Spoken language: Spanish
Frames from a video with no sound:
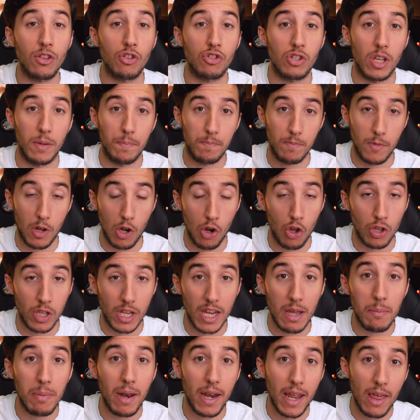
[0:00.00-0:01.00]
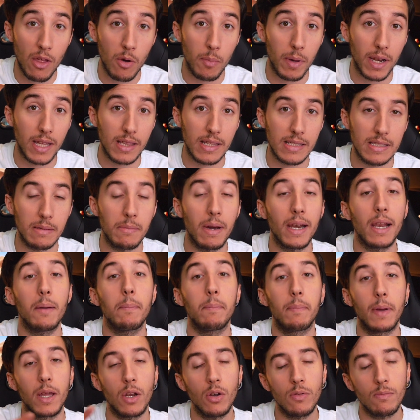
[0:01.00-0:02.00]
Entonces lo tenía planeado para esta
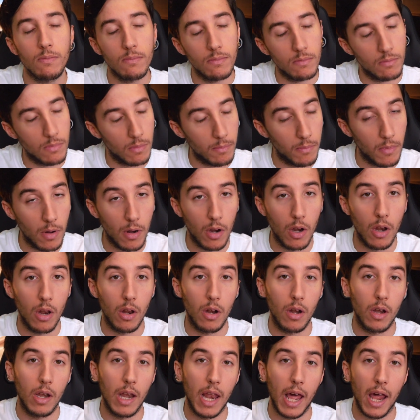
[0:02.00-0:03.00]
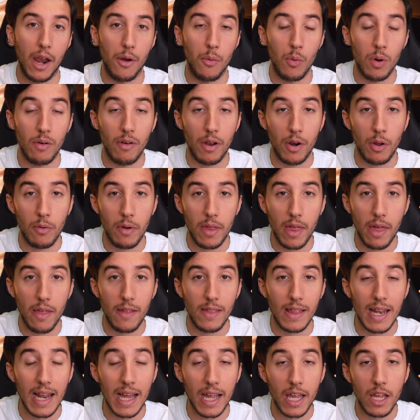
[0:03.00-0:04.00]
semana, pero las nuevas
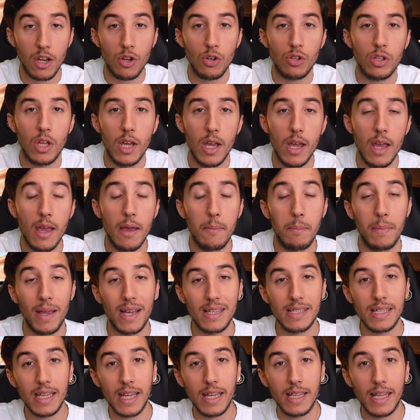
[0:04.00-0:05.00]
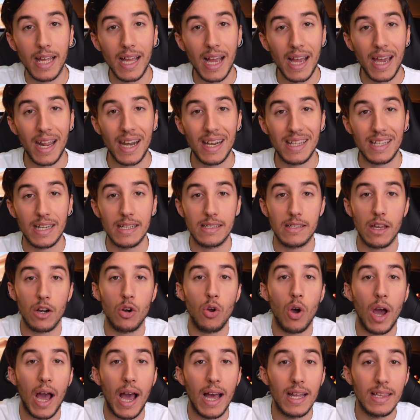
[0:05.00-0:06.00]
novedades de la Keynote me hacen que tenga que
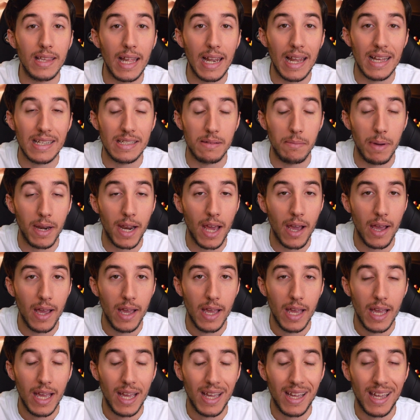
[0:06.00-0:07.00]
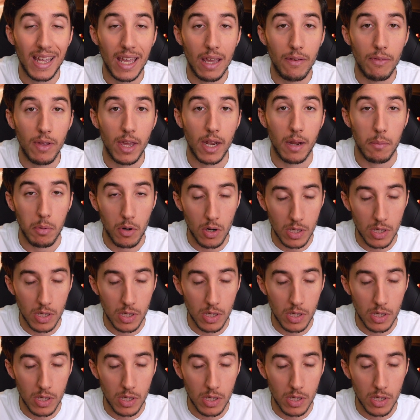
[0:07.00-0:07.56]
retrasarlo hasta la semana que viene.